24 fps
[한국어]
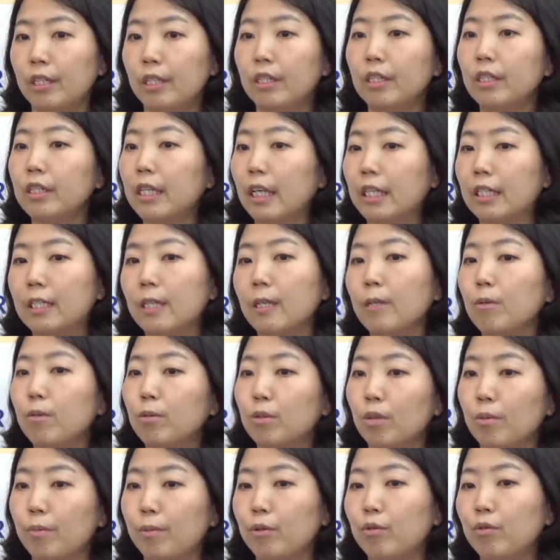그
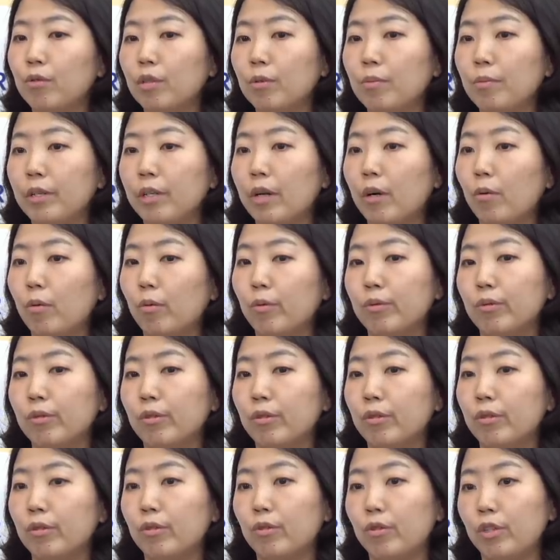자체로서 미국 금리가
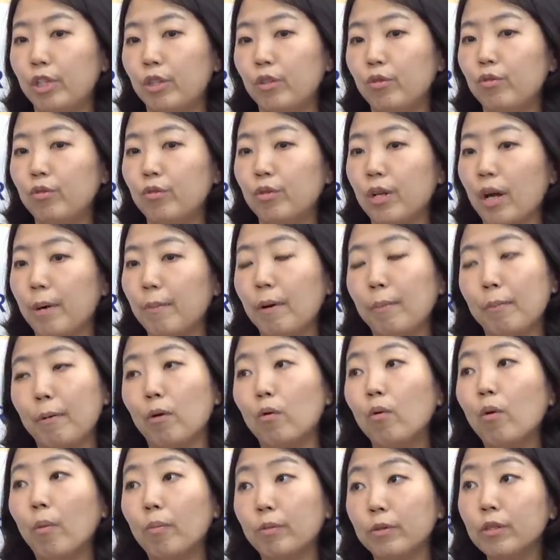오를 이유는 아마
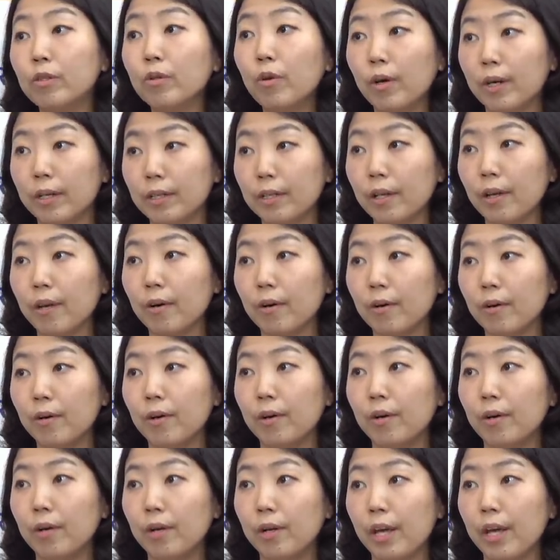별로 없을 것 같아요.
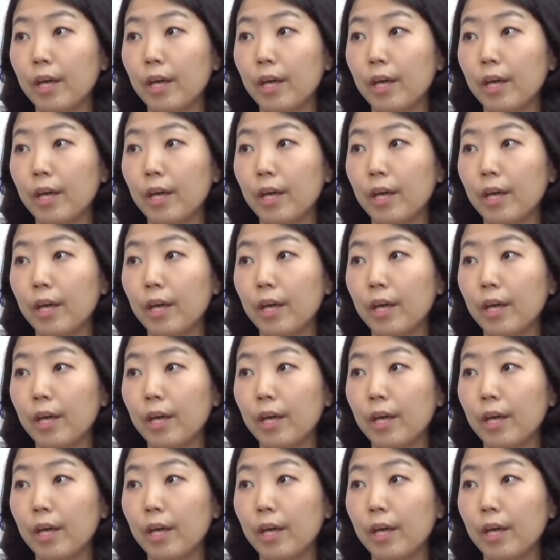네.